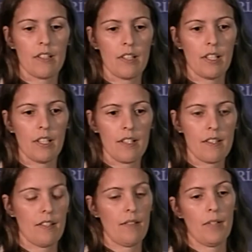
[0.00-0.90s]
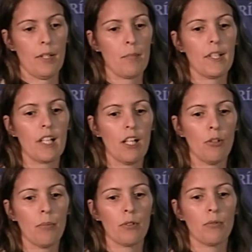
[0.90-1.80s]
se ve
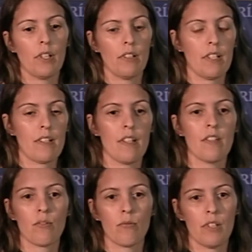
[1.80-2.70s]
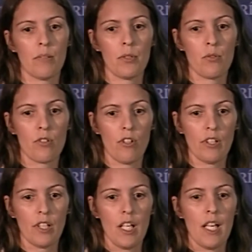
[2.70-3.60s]
explicado por un descenso, una
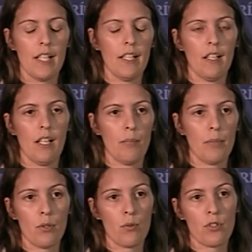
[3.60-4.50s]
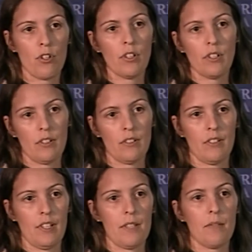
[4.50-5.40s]
disminución en la producción
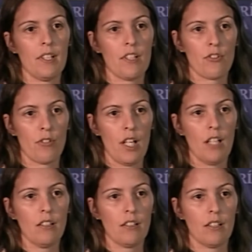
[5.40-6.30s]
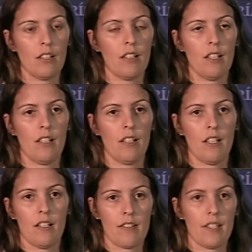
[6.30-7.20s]
a nivel nacional, en,
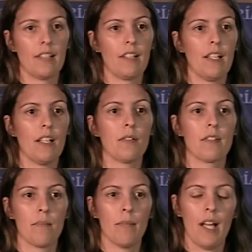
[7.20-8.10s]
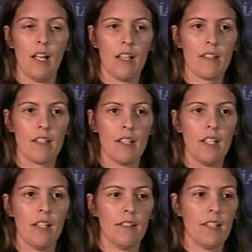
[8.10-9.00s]
las hectáreas sembradas
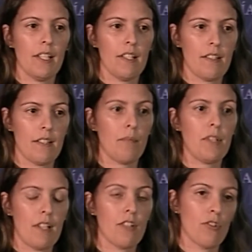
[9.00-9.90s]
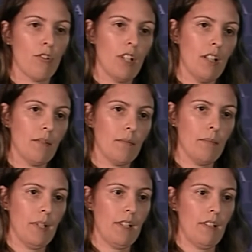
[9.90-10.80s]
de semilla de soja
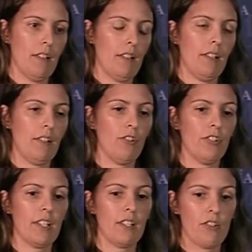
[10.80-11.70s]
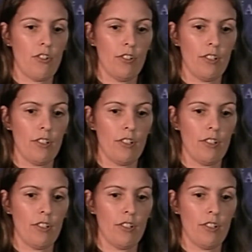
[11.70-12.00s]
para contraestación.